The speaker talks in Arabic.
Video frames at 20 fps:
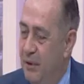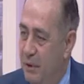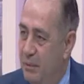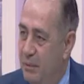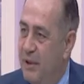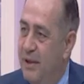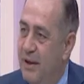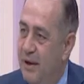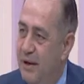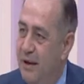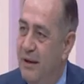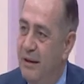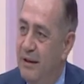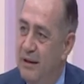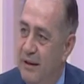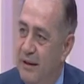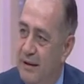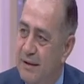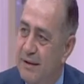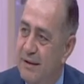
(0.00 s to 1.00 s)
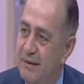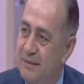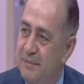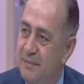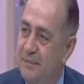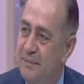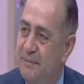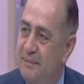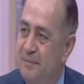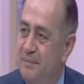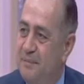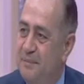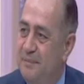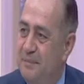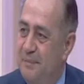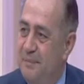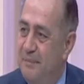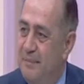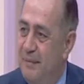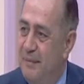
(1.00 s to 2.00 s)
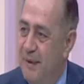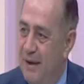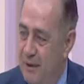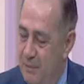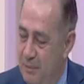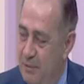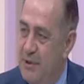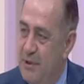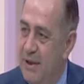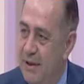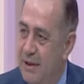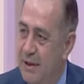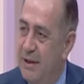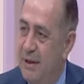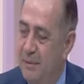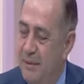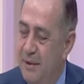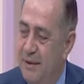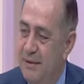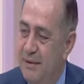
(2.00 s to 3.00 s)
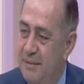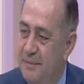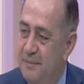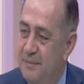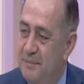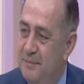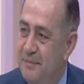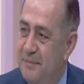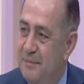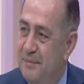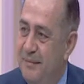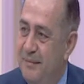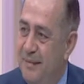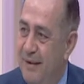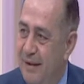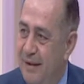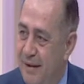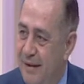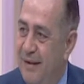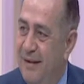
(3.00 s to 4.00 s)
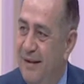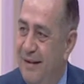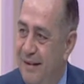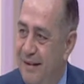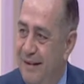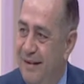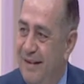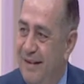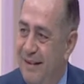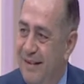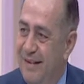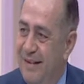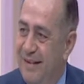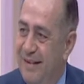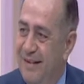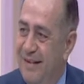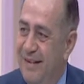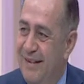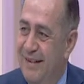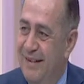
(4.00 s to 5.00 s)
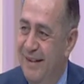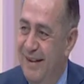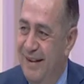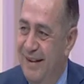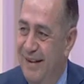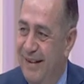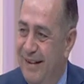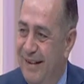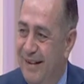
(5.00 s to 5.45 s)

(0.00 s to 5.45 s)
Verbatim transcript: فيهم كثير رياضيات والموسيقى الموسيقى طبعا انا اعشق الموسيقى فبلاش ندخل فيها